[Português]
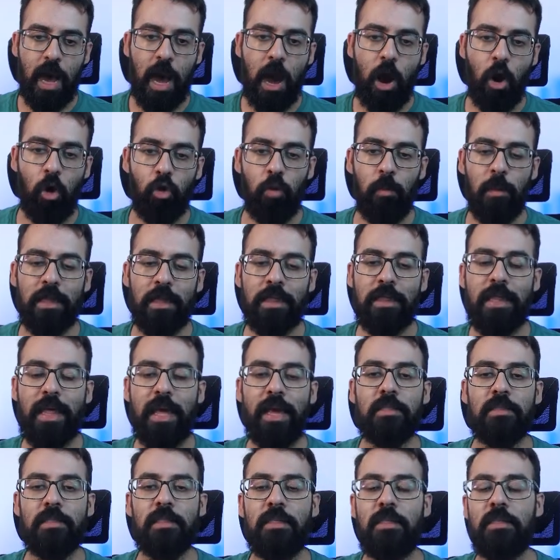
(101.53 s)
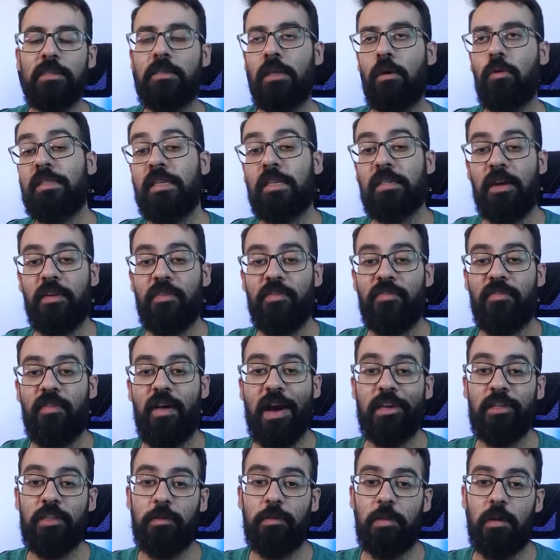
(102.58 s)
alguma descrição seja
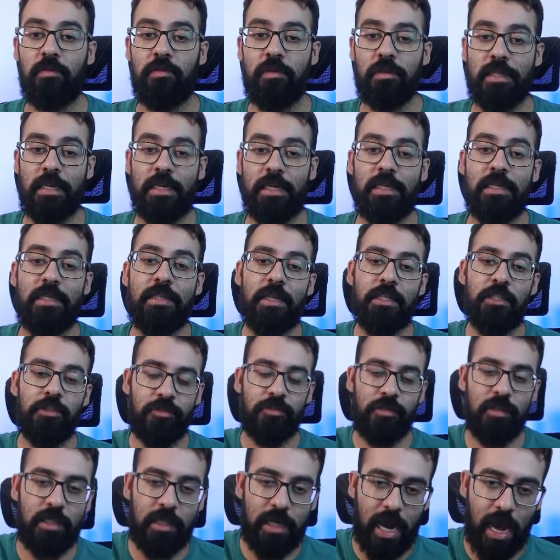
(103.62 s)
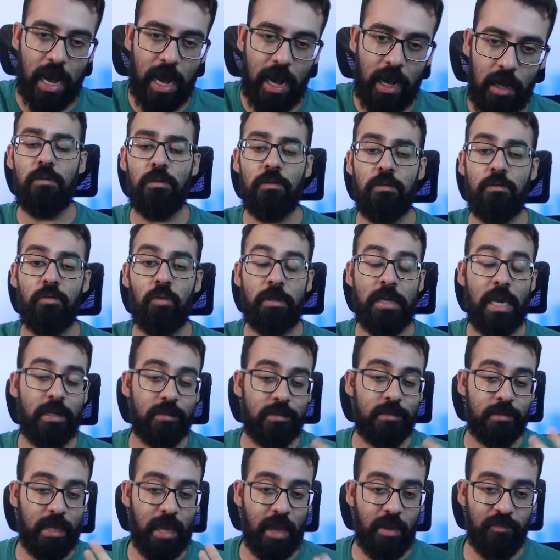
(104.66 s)
fácil para você identificar no que, que
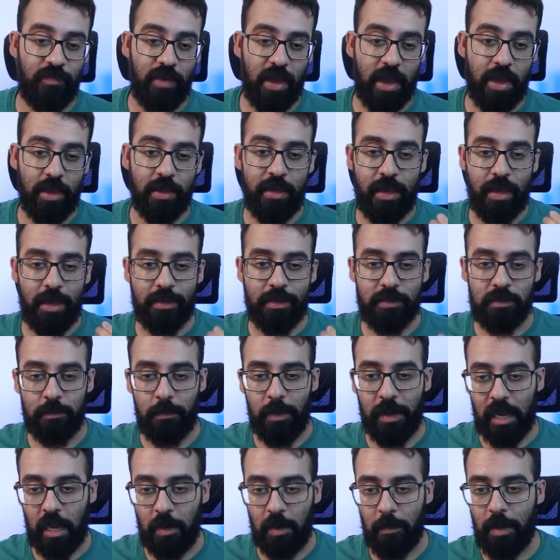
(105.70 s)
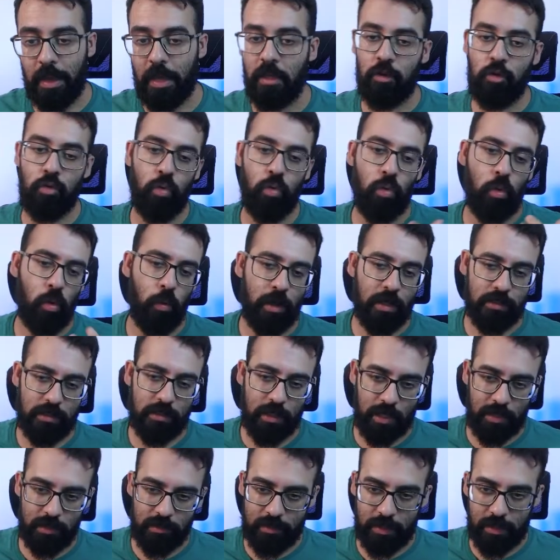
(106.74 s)
se refere esse pagamento ou essa
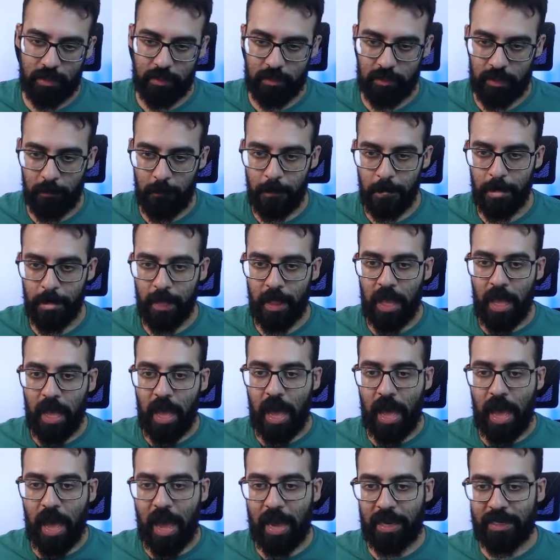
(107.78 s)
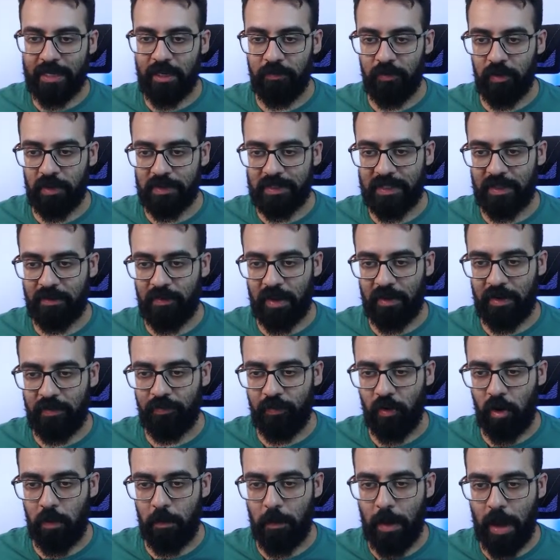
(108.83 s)
receita. Aqui você vai
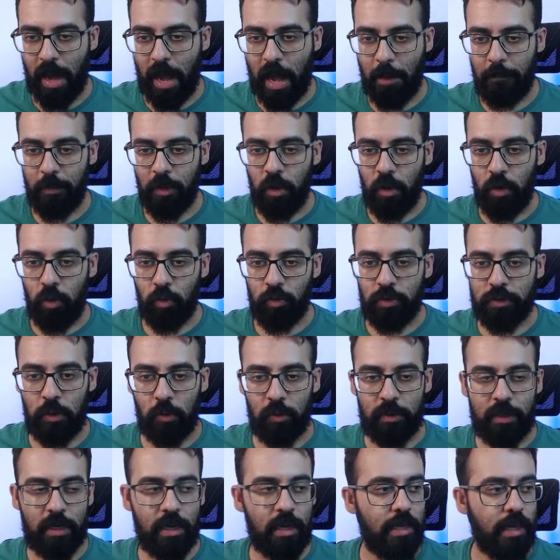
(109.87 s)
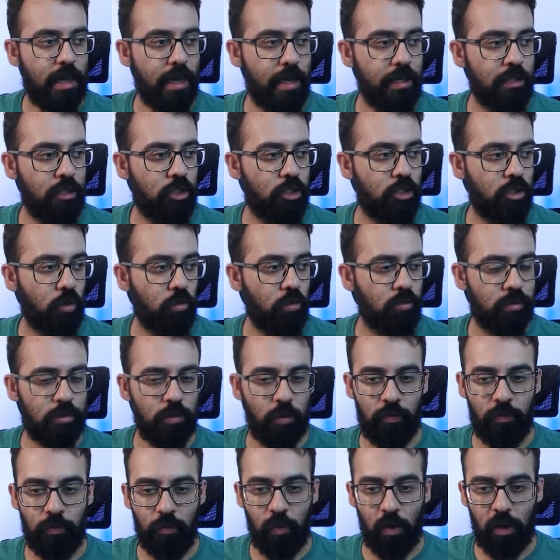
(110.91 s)
informar o seu cliente ou o
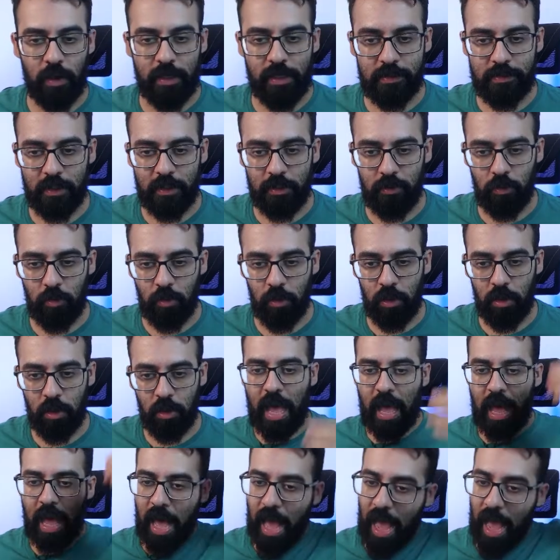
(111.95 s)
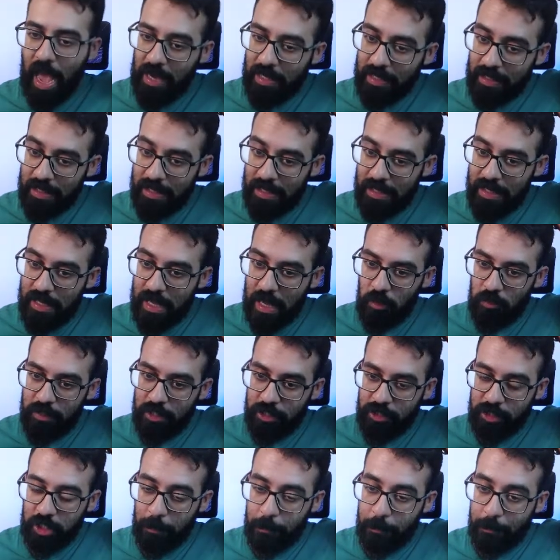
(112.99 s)
seu fornecedor. Aqui eu
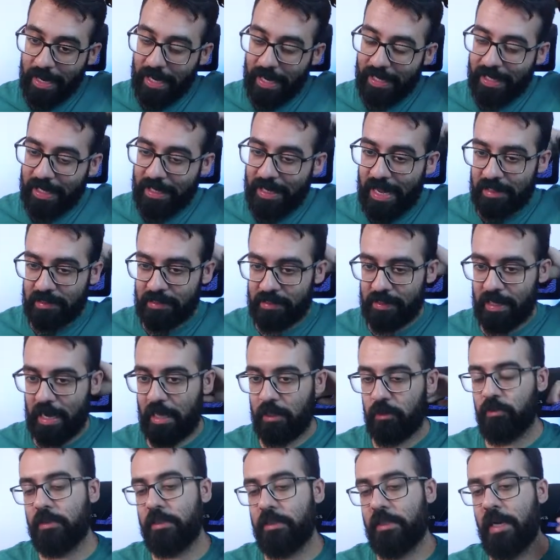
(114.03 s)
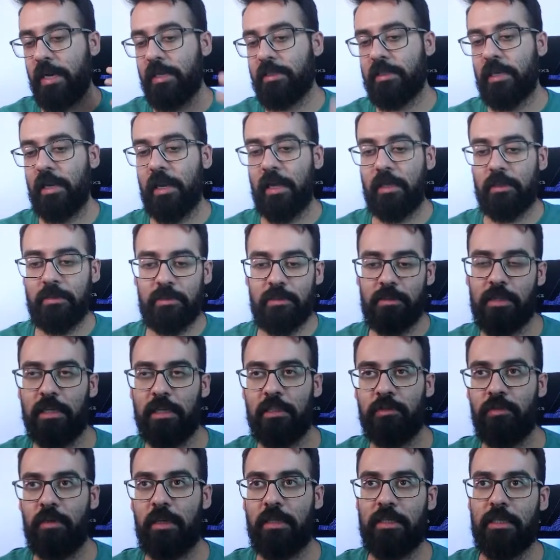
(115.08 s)
deixei pré-cadastrados três clientes e três
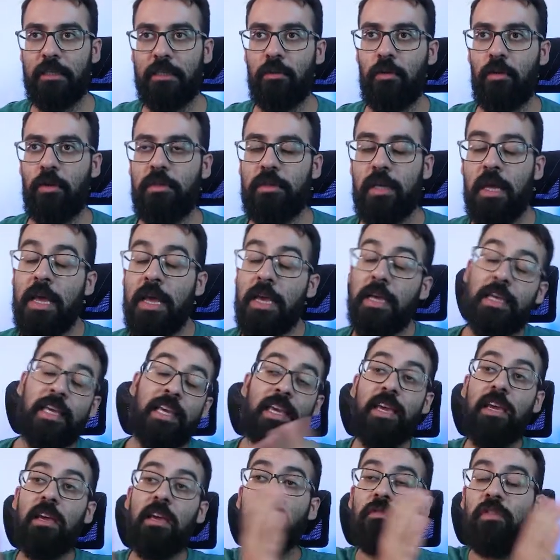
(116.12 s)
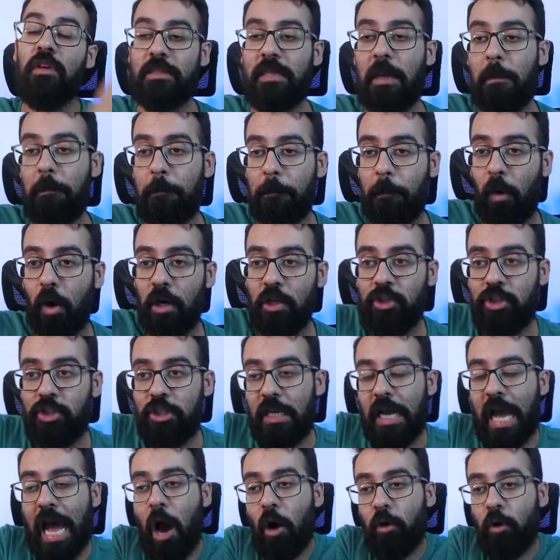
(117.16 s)
fornecedores que você pode
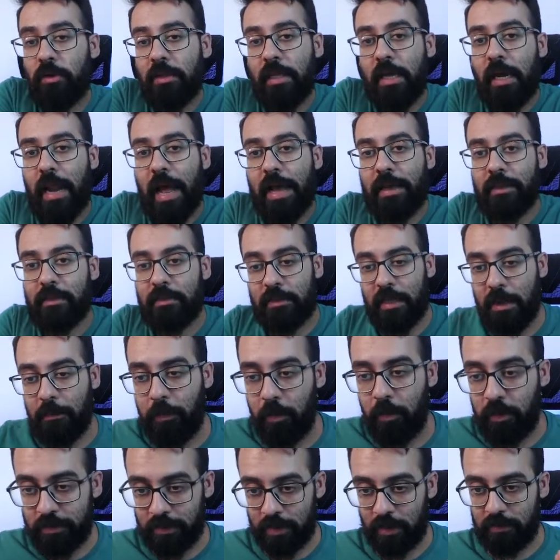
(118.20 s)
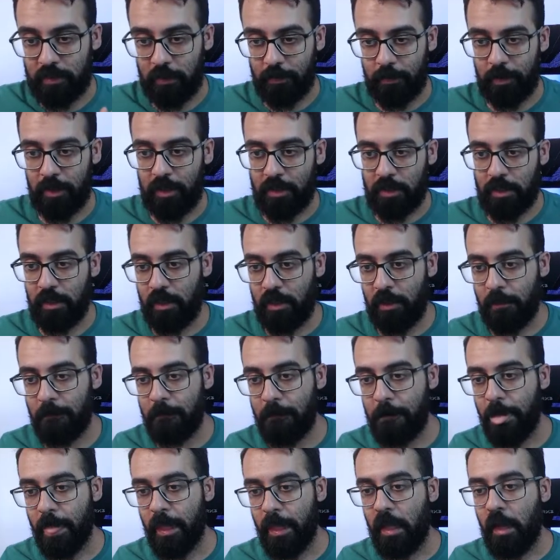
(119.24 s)
alterar 100% essa planilha.
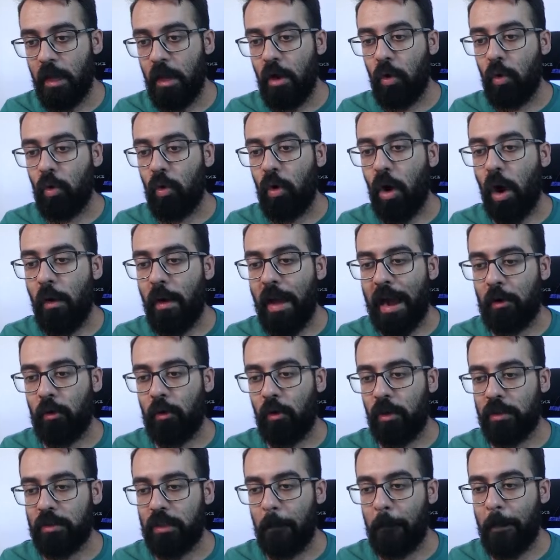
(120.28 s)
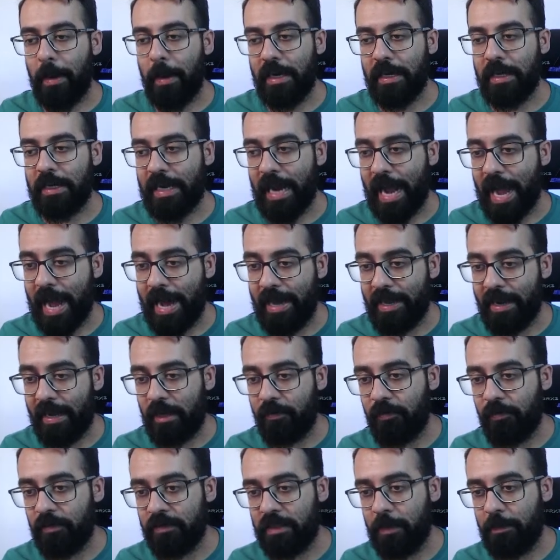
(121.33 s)
Qual é a conta bancária
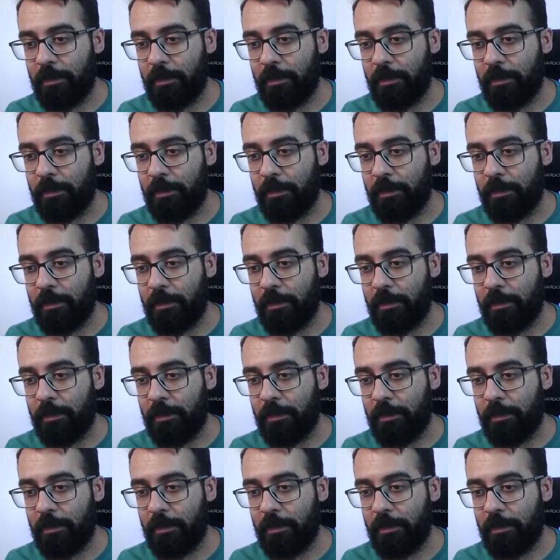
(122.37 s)
que você